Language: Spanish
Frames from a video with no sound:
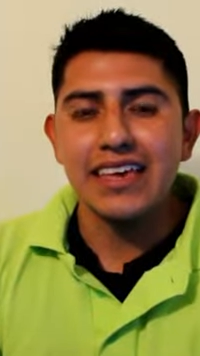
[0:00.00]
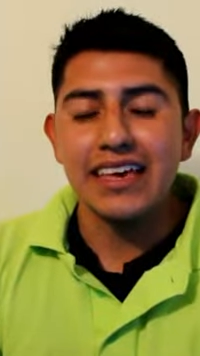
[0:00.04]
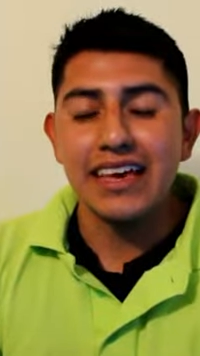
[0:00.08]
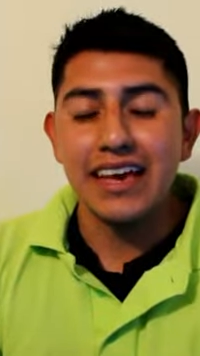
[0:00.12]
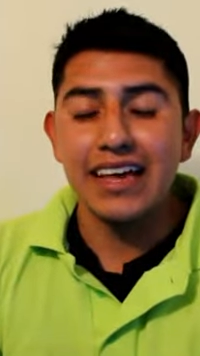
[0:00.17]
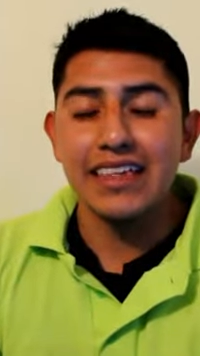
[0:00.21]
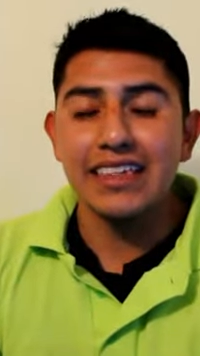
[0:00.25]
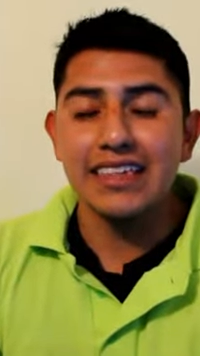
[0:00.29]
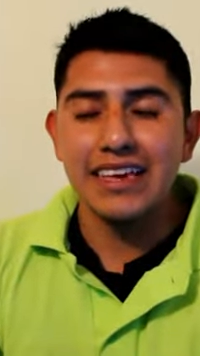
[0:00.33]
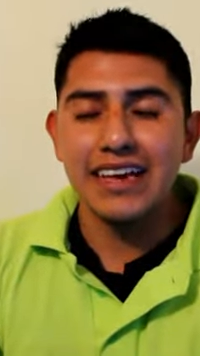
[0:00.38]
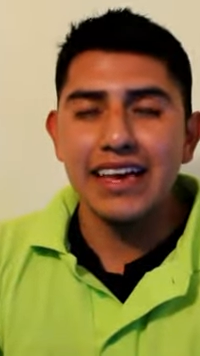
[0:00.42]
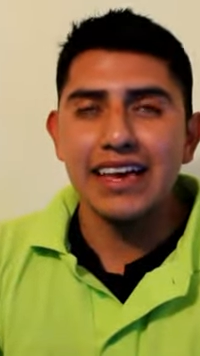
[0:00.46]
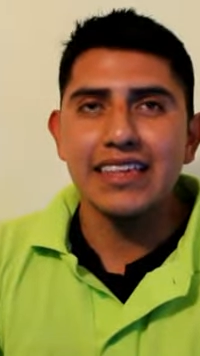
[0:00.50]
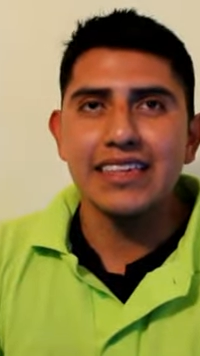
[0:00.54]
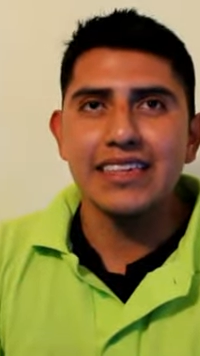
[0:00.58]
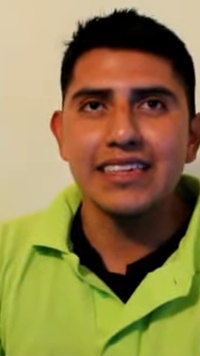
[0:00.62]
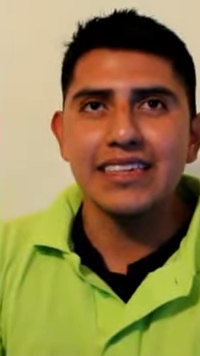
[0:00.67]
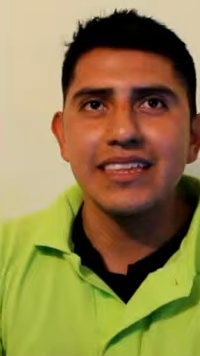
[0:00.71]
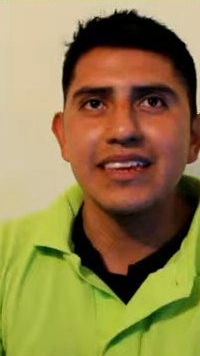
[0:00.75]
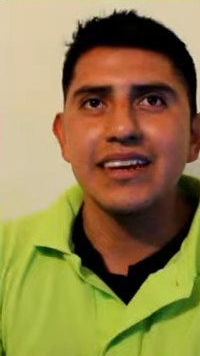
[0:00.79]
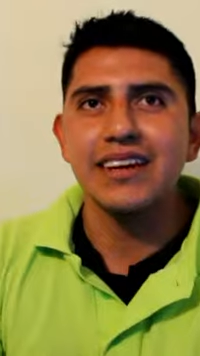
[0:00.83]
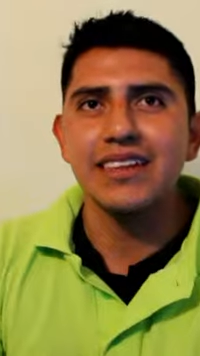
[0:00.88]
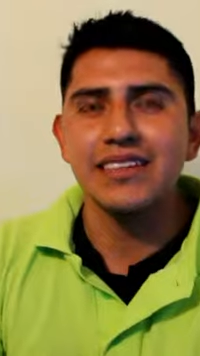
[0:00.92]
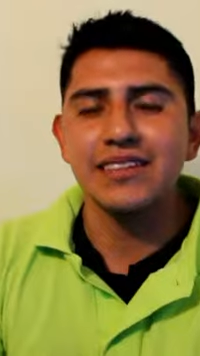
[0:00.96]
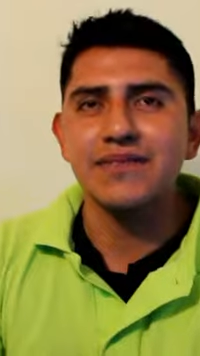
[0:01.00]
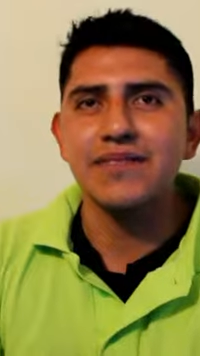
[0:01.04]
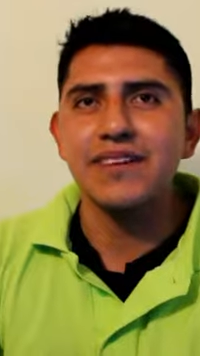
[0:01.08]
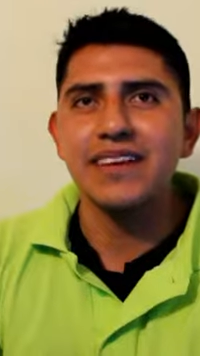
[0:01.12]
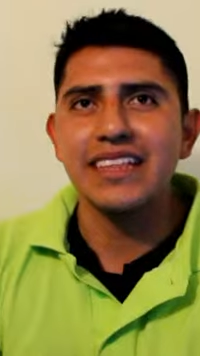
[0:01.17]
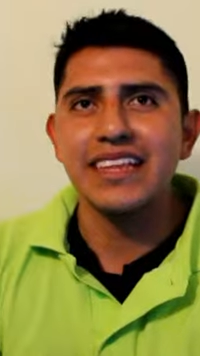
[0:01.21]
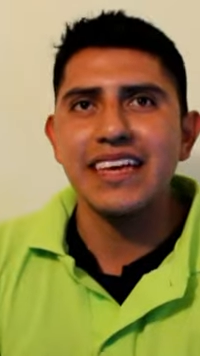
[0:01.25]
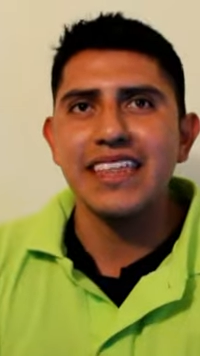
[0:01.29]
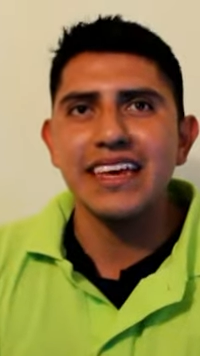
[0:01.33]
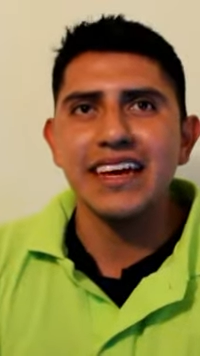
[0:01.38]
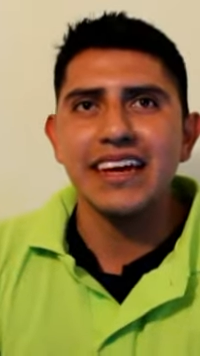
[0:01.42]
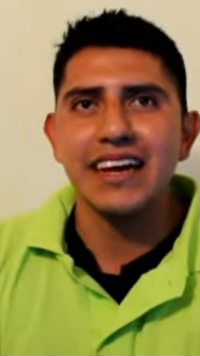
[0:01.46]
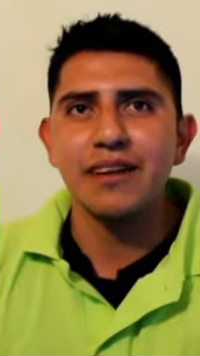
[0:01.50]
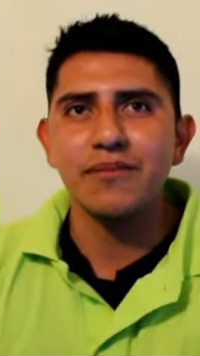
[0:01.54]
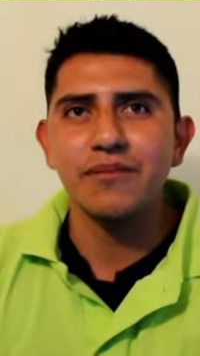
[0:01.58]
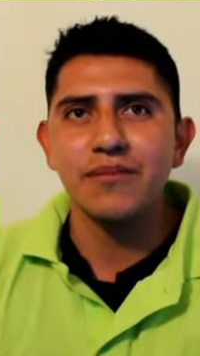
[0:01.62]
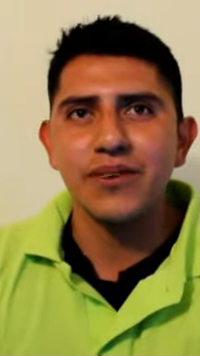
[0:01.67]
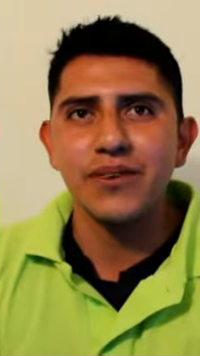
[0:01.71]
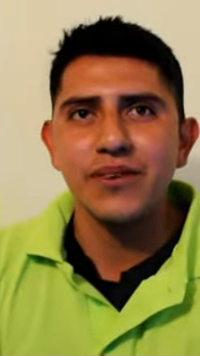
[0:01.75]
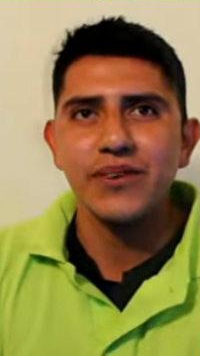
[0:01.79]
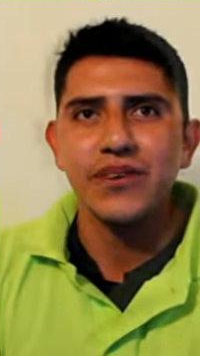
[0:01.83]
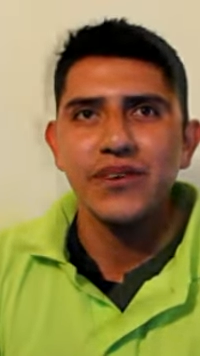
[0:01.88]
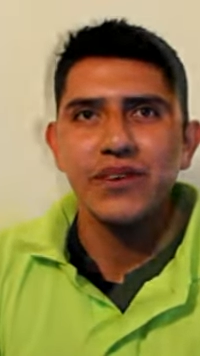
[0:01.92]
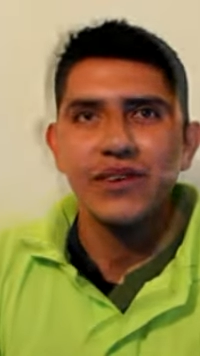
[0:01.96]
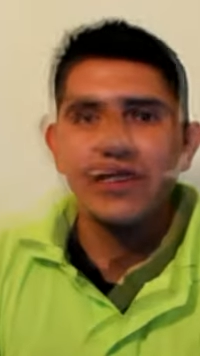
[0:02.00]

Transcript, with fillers: casi casi sin recibir nada a cambio.